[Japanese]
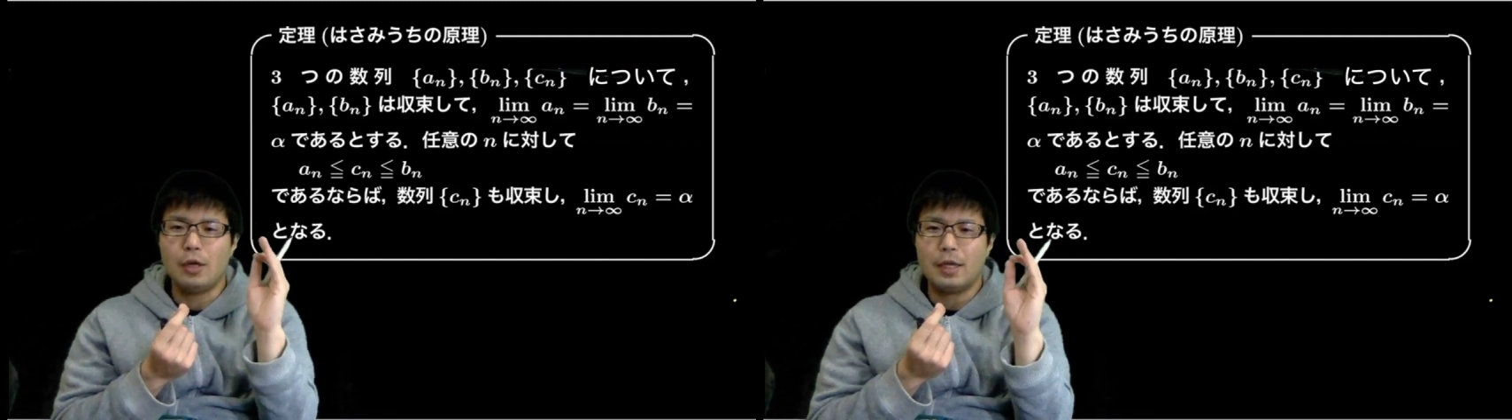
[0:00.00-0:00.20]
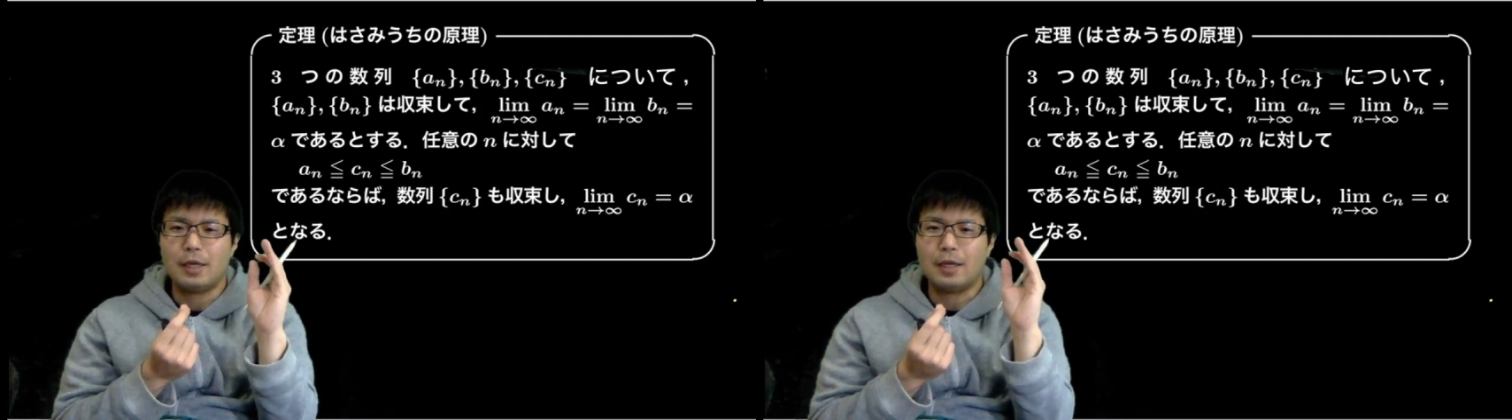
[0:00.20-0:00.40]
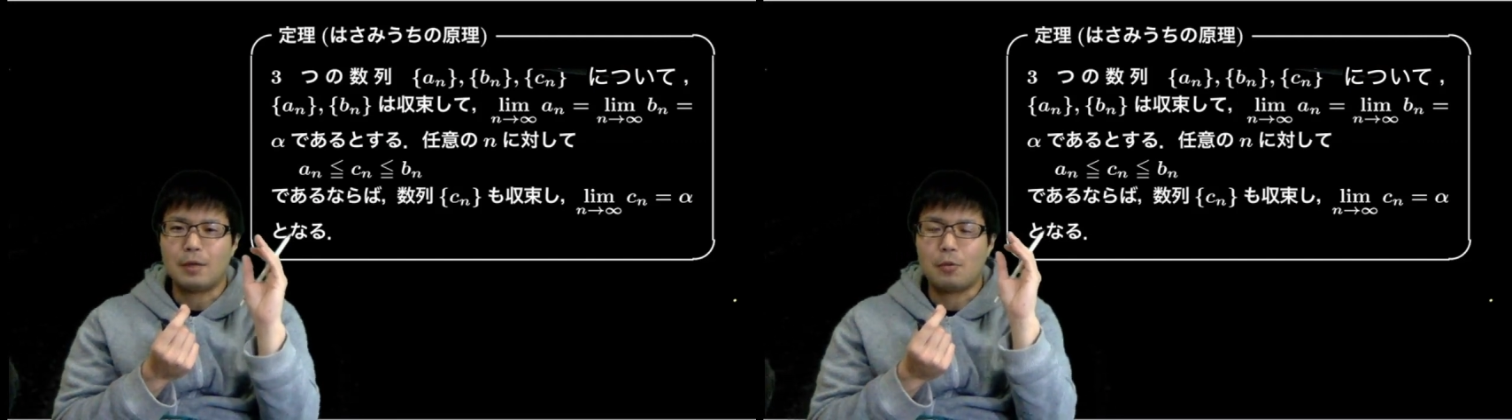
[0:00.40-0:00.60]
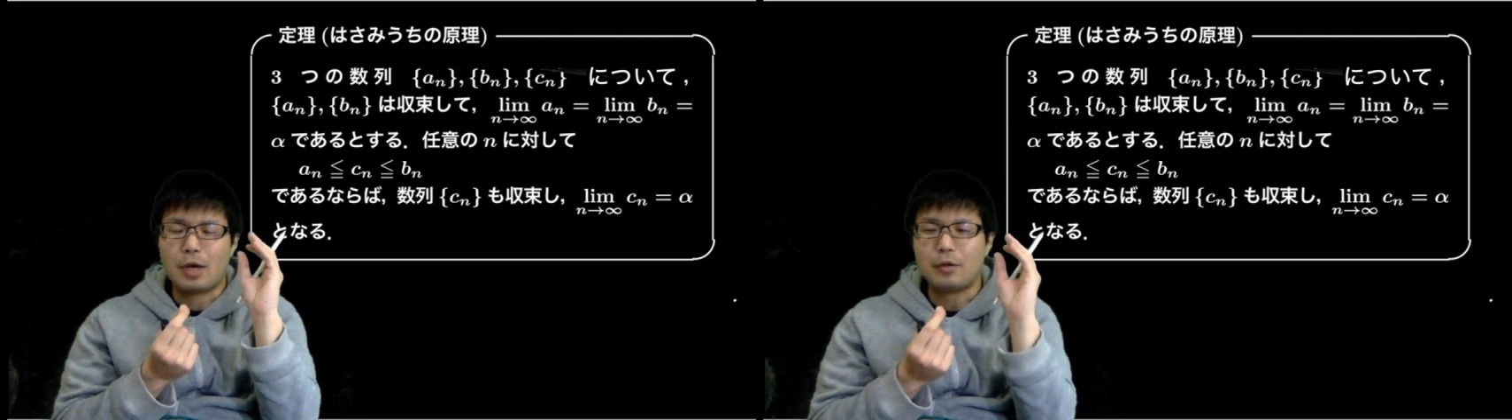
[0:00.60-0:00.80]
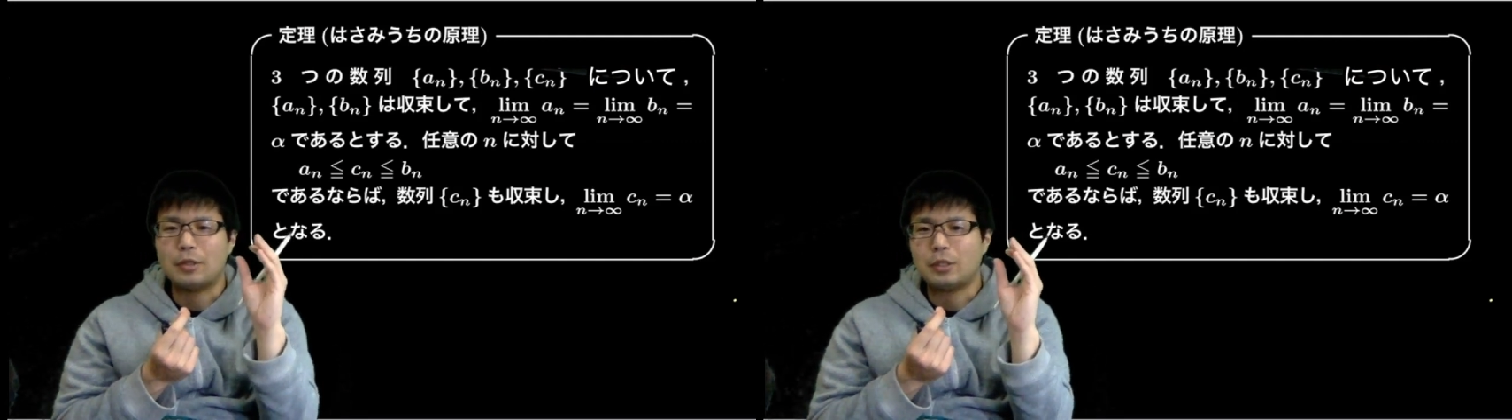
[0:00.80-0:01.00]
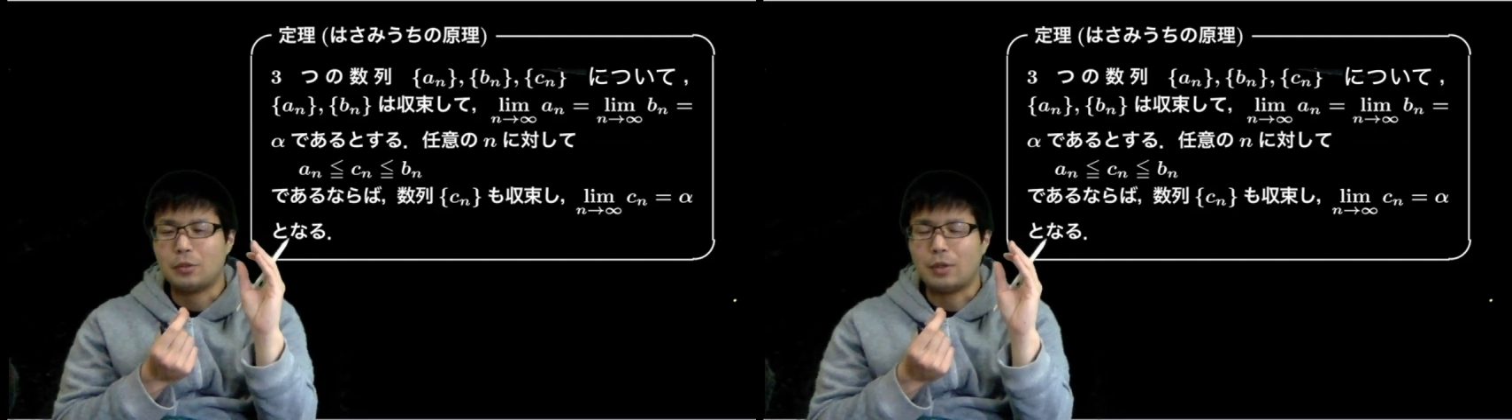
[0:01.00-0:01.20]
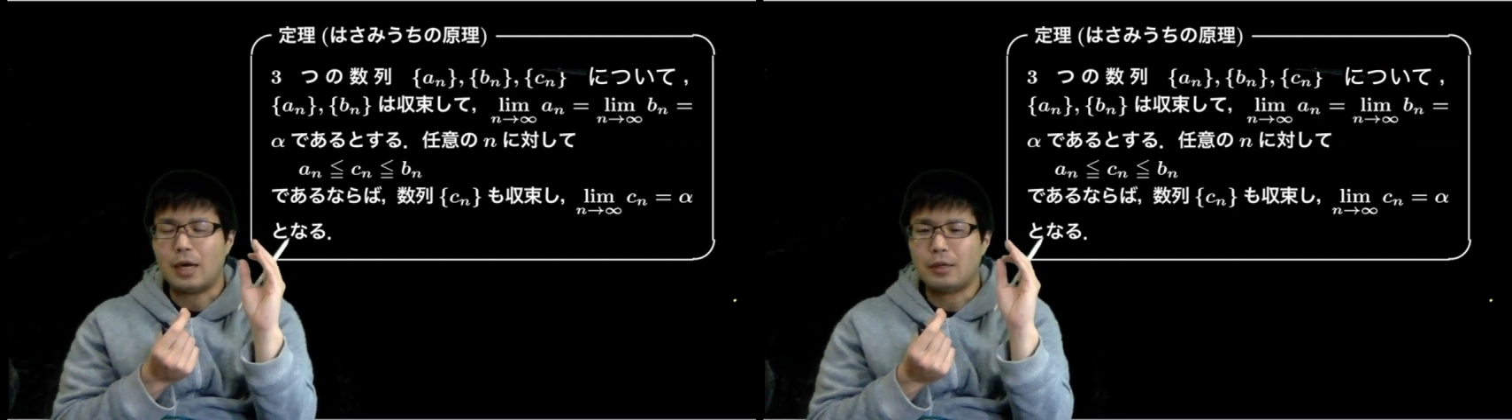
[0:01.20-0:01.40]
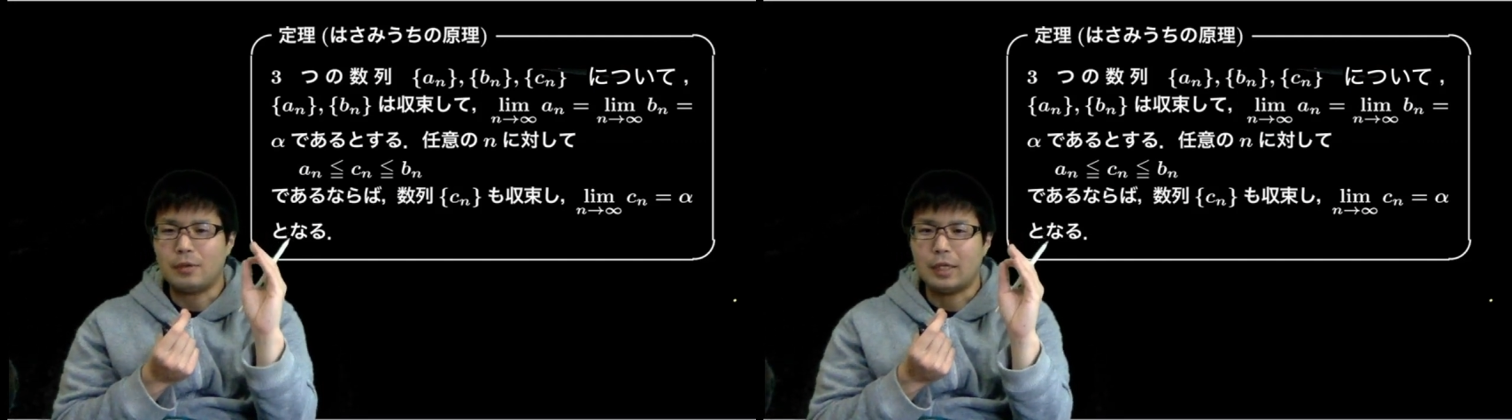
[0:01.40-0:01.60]
えー、こう書く必要が
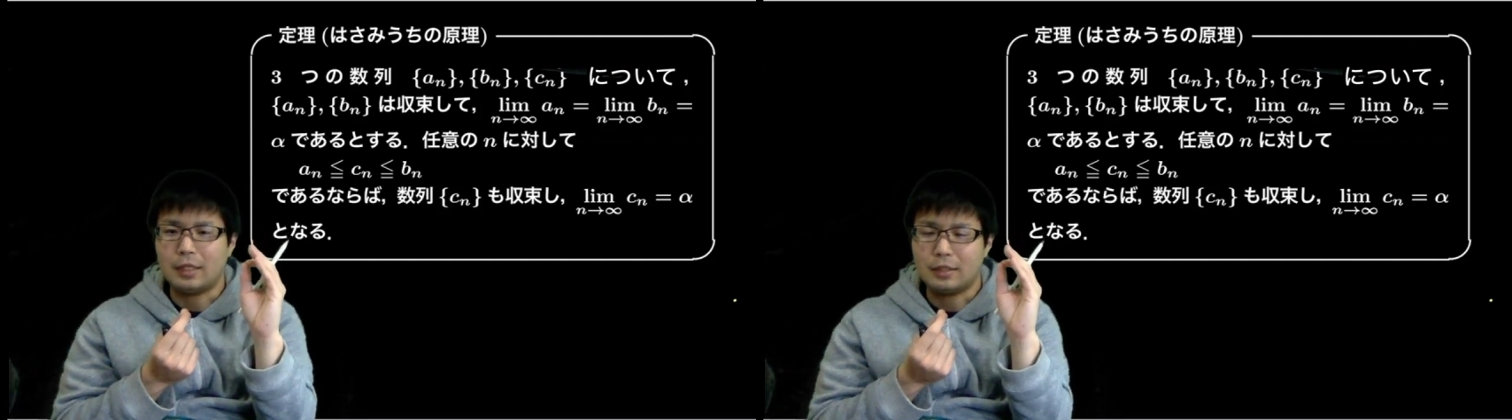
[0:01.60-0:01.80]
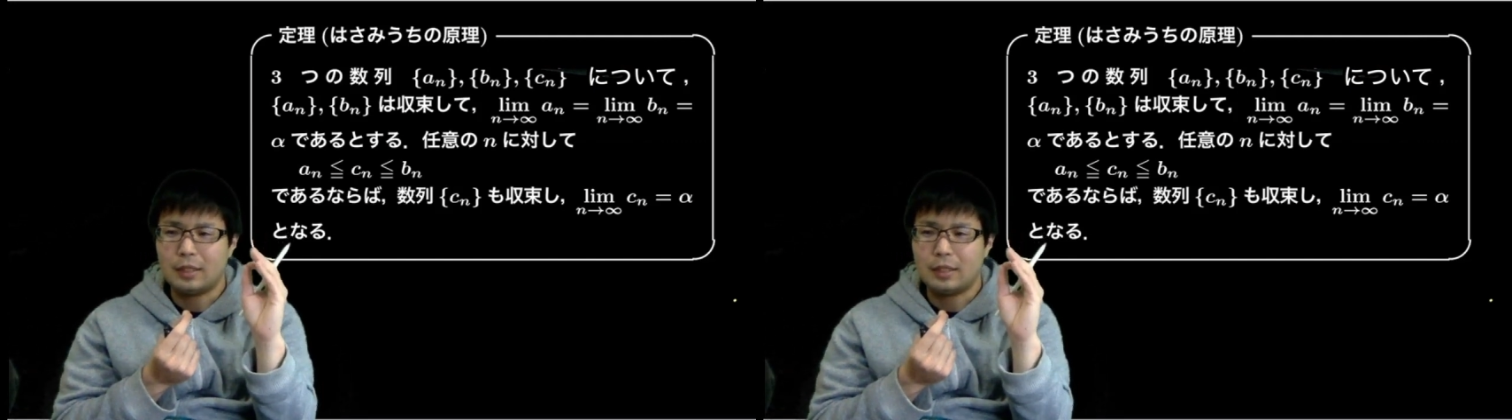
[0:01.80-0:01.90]
あるわけですね。